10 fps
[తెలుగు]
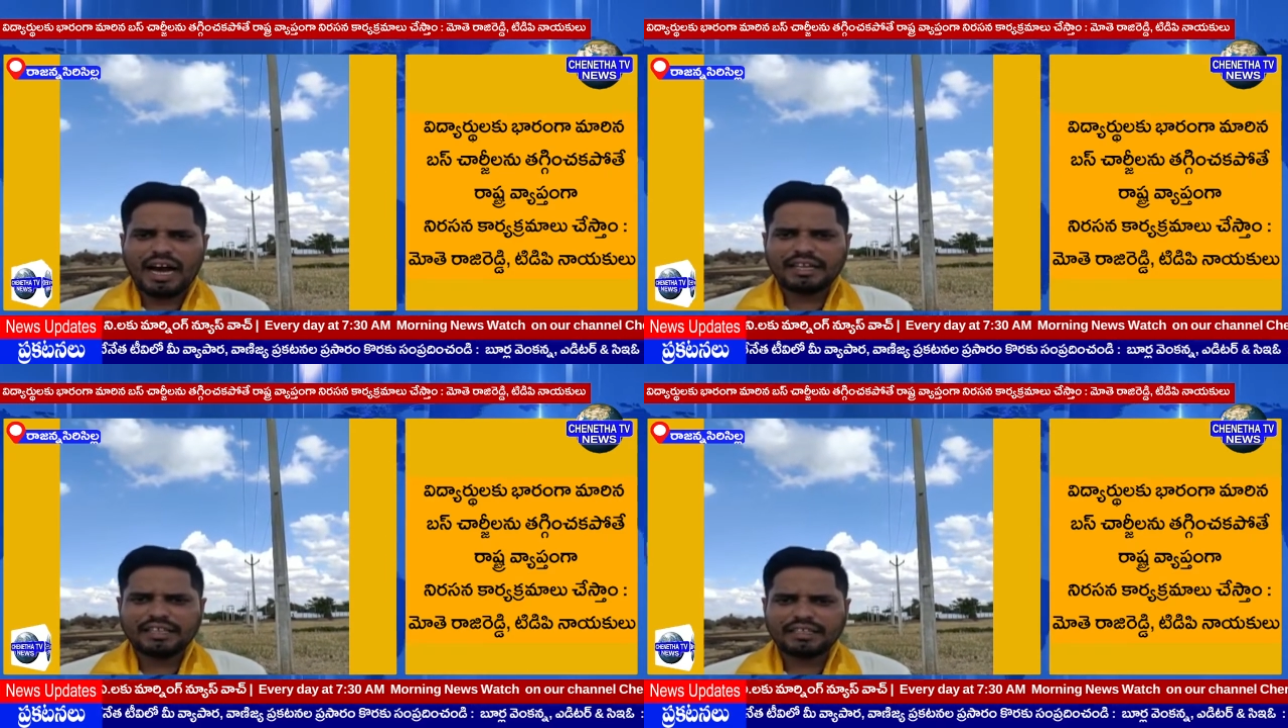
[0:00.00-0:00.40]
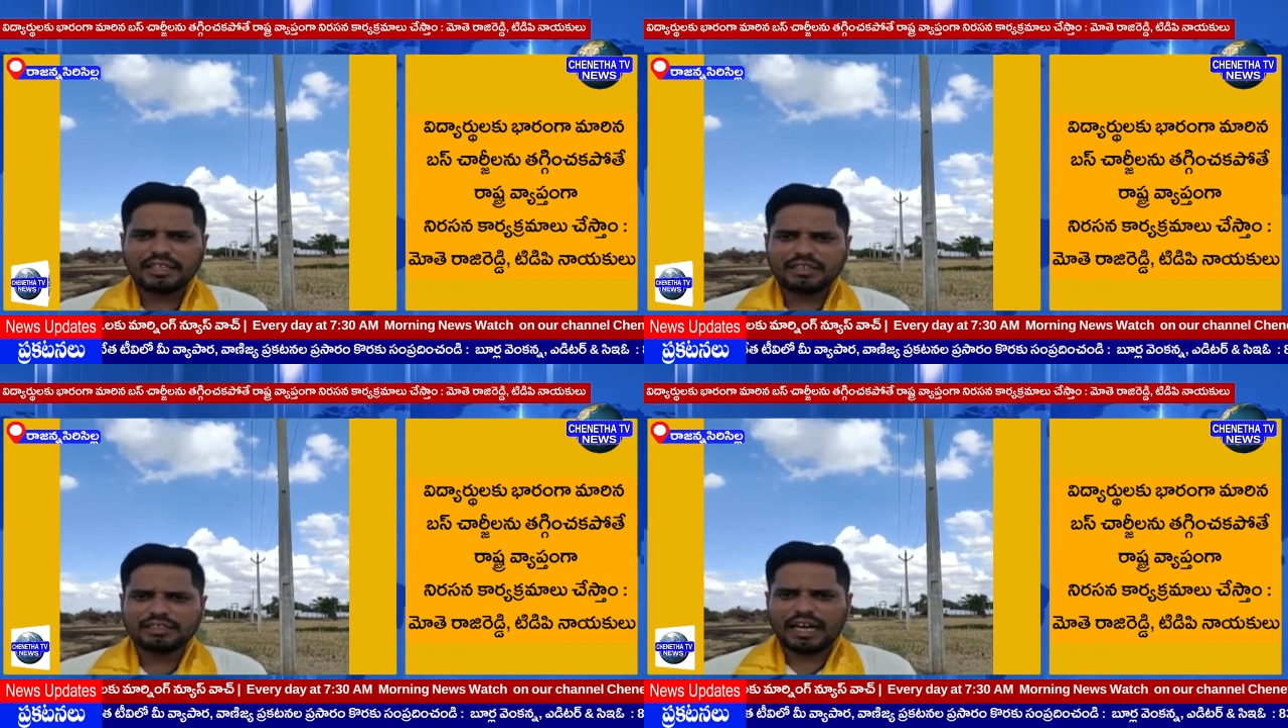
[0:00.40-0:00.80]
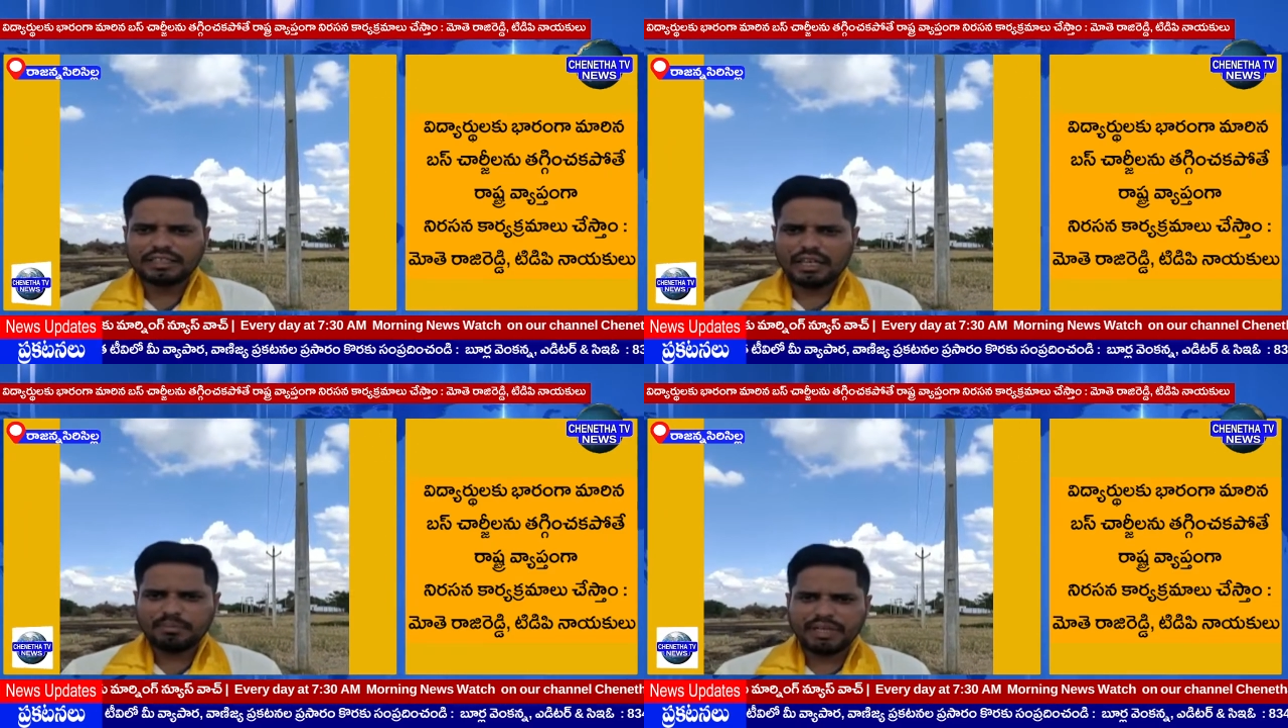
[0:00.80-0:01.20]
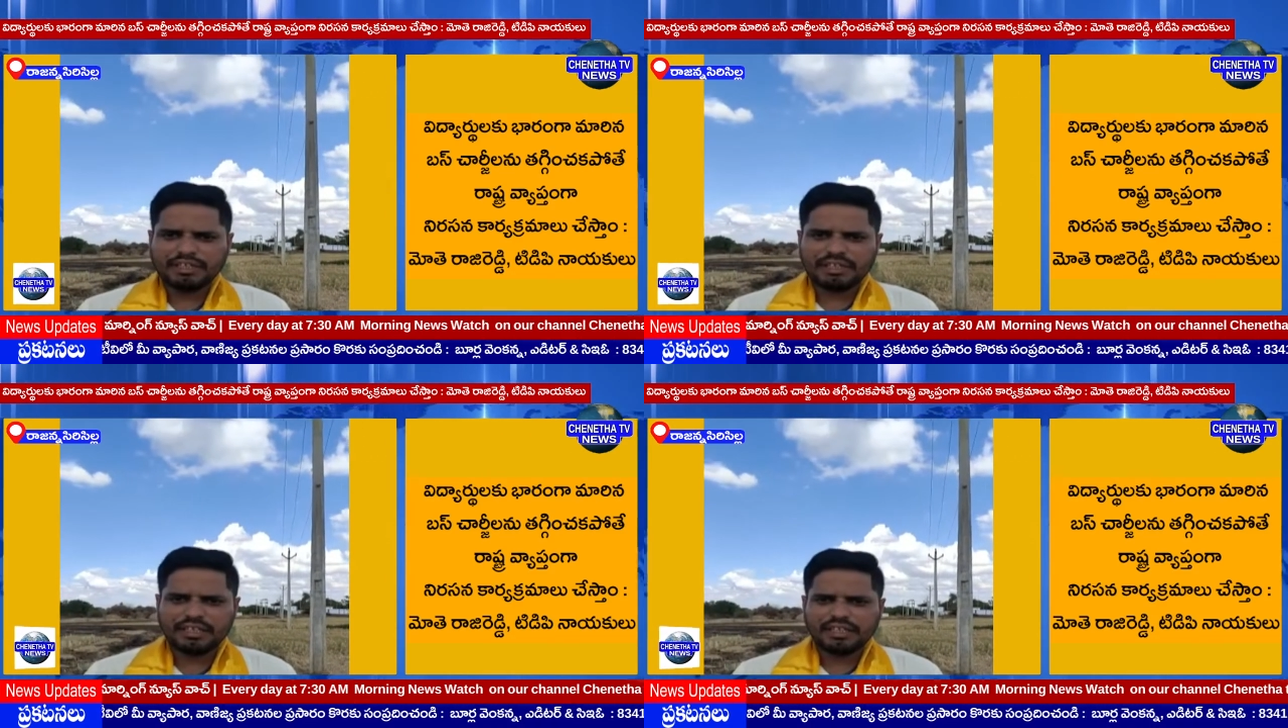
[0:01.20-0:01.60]
ఆర్టీసీ ఛార్జీలను
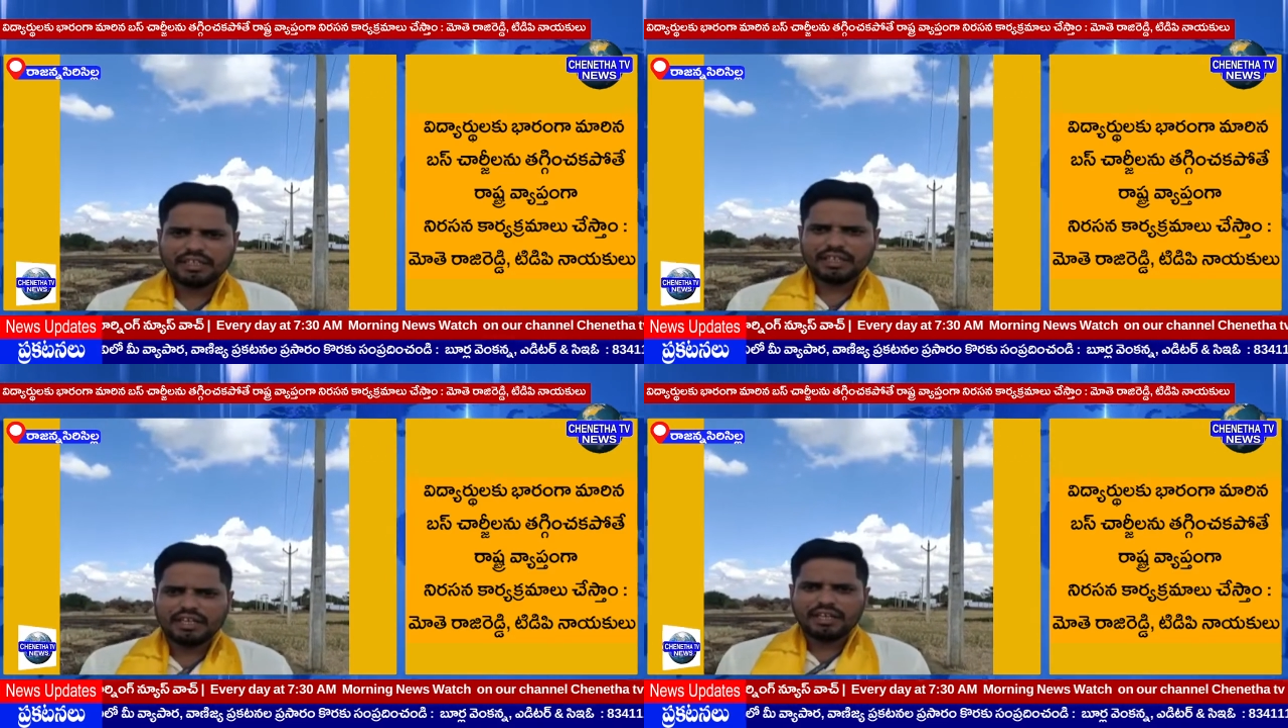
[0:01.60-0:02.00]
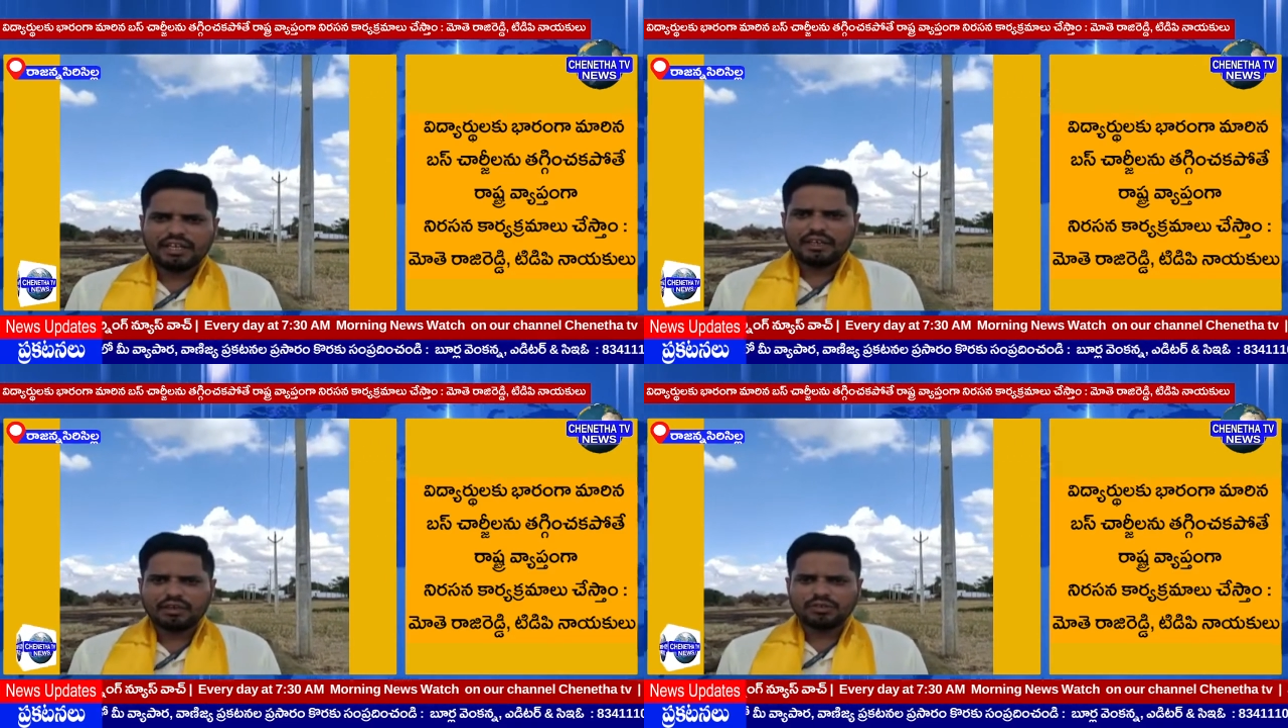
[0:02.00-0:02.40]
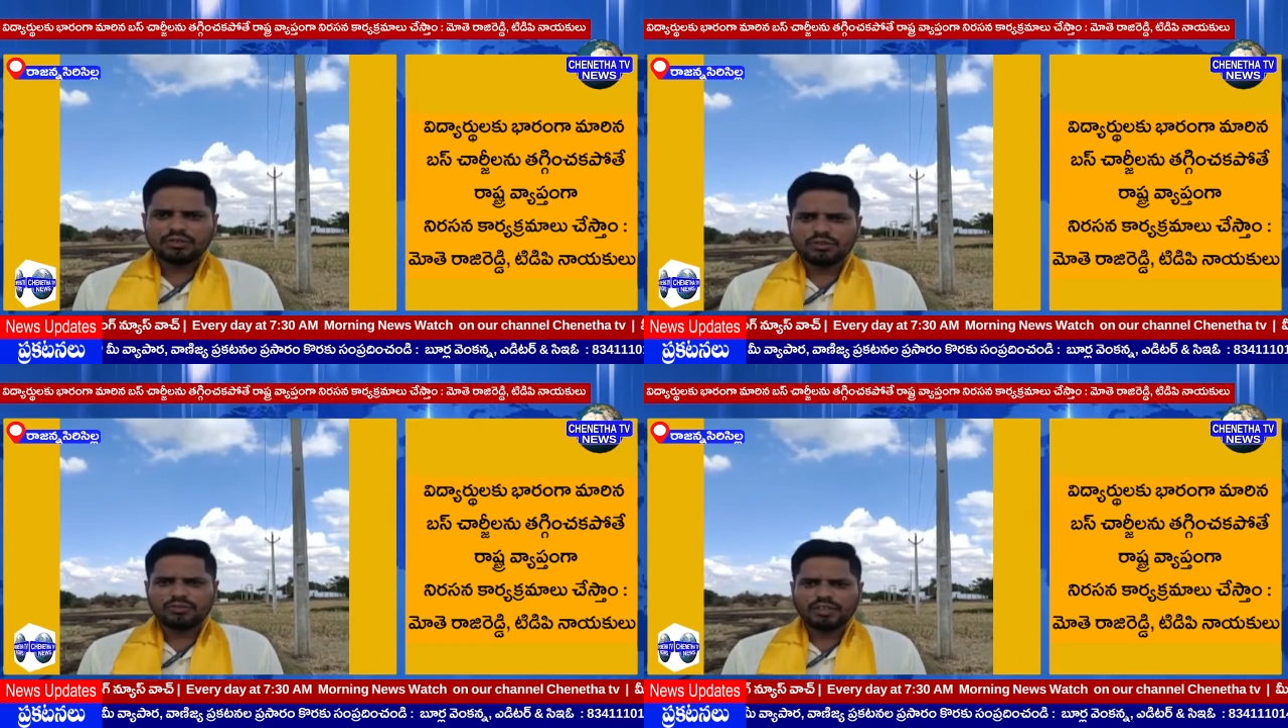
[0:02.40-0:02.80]
పెంచి ఈరోజు